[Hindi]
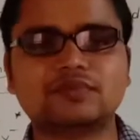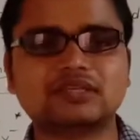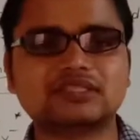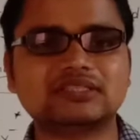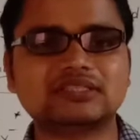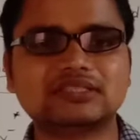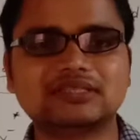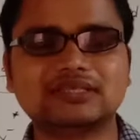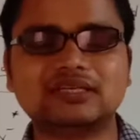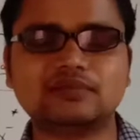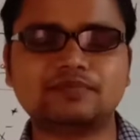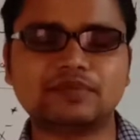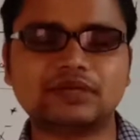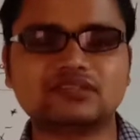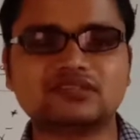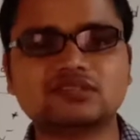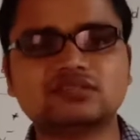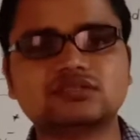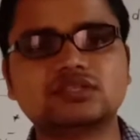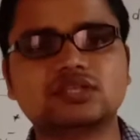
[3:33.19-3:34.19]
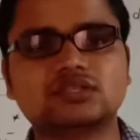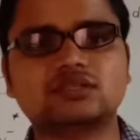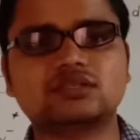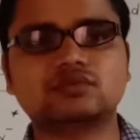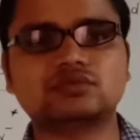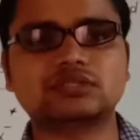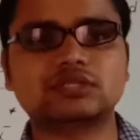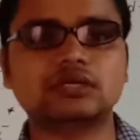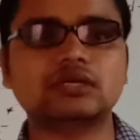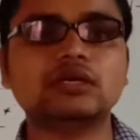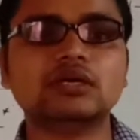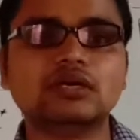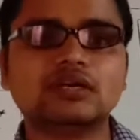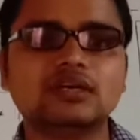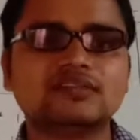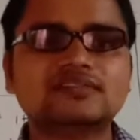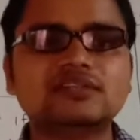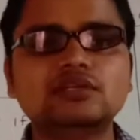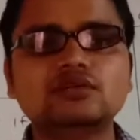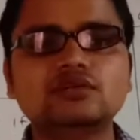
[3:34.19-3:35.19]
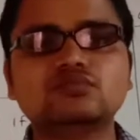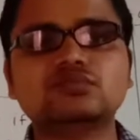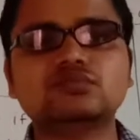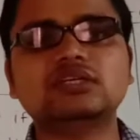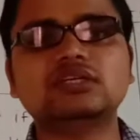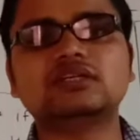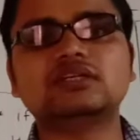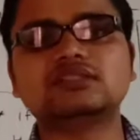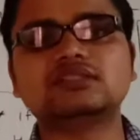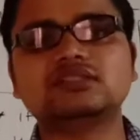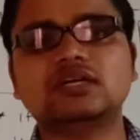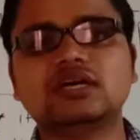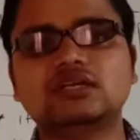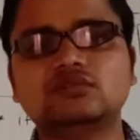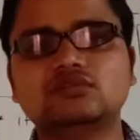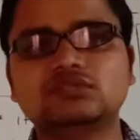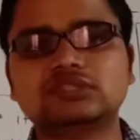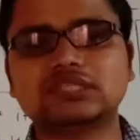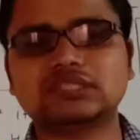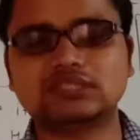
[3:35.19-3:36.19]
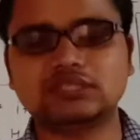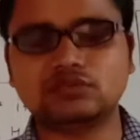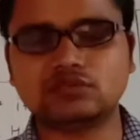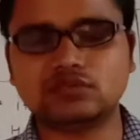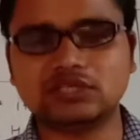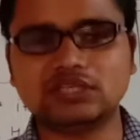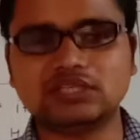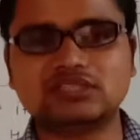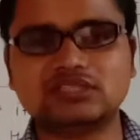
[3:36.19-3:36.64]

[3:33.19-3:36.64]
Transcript: पड़ जाता है रिपल्सन ज़्यादा होता है इसलिए उसकी एनर्जी हाई हो जाती है और